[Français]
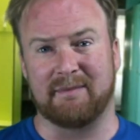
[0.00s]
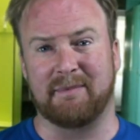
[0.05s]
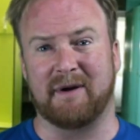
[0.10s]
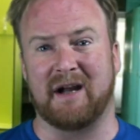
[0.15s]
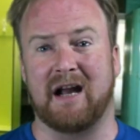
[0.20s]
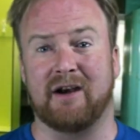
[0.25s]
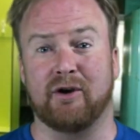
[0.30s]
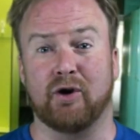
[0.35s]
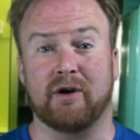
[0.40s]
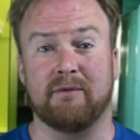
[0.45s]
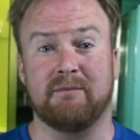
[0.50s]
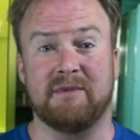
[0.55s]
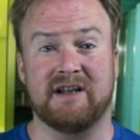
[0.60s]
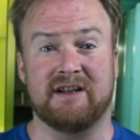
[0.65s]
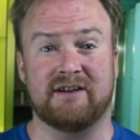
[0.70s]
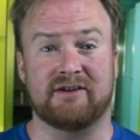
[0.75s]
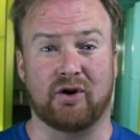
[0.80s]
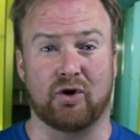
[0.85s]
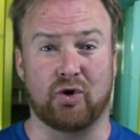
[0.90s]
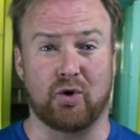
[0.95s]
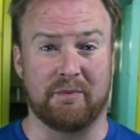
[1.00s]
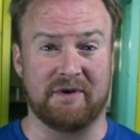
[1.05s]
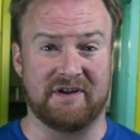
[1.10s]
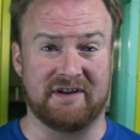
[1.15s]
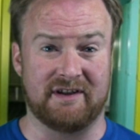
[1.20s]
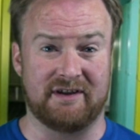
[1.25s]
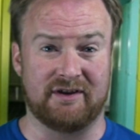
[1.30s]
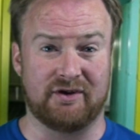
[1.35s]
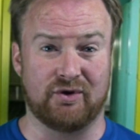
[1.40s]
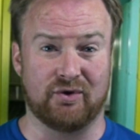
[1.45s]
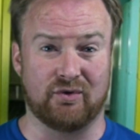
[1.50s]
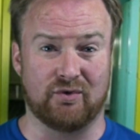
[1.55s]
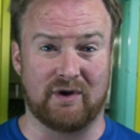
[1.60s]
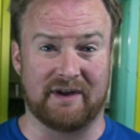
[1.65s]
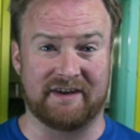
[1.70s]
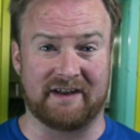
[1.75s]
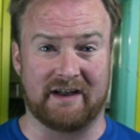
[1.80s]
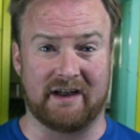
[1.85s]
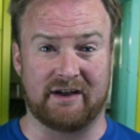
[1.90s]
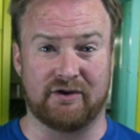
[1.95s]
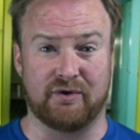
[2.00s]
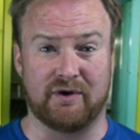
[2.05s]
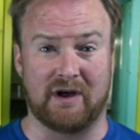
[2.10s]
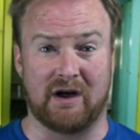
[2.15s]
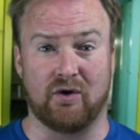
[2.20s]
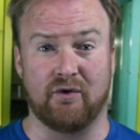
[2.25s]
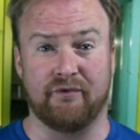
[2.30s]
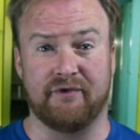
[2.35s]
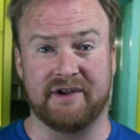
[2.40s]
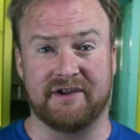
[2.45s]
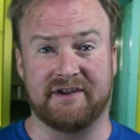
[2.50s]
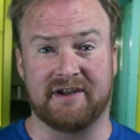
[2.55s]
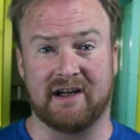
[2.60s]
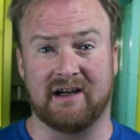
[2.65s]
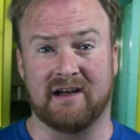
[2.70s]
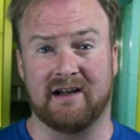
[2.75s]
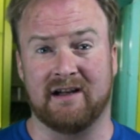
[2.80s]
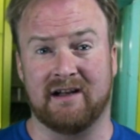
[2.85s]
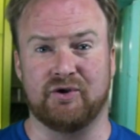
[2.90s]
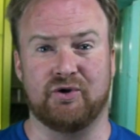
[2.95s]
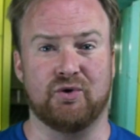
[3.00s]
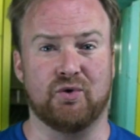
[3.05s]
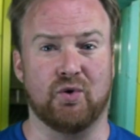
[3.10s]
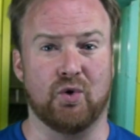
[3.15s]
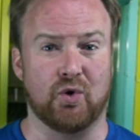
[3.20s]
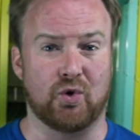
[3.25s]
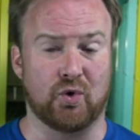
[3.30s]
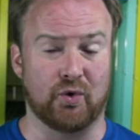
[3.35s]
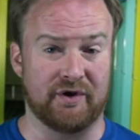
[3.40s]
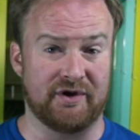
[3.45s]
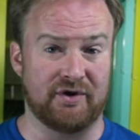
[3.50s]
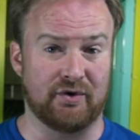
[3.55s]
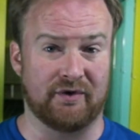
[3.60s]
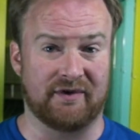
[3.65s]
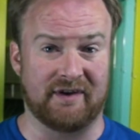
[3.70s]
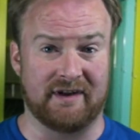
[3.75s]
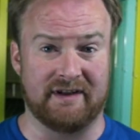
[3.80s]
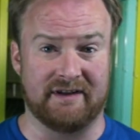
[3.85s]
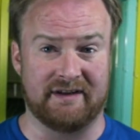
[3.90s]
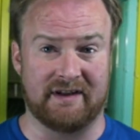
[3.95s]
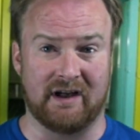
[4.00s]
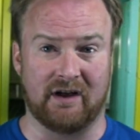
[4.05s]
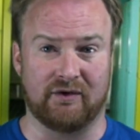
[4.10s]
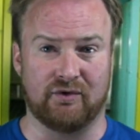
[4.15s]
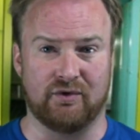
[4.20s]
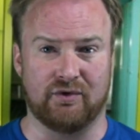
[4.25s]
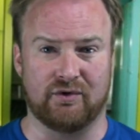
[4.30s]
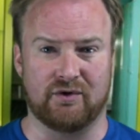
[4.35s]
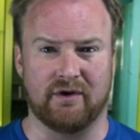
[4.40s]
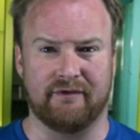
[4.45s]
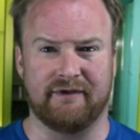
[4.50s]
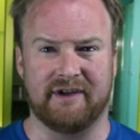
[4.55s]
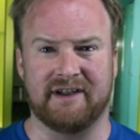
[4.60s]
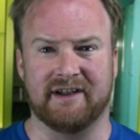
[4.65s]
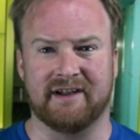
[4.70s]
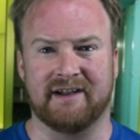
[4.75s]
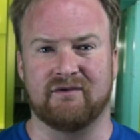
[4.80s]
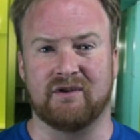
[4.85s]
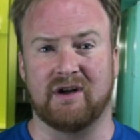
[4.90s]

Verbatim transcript: Après un an et demi sans compétition internationale officielle due aux conditions sanitaires du Covid,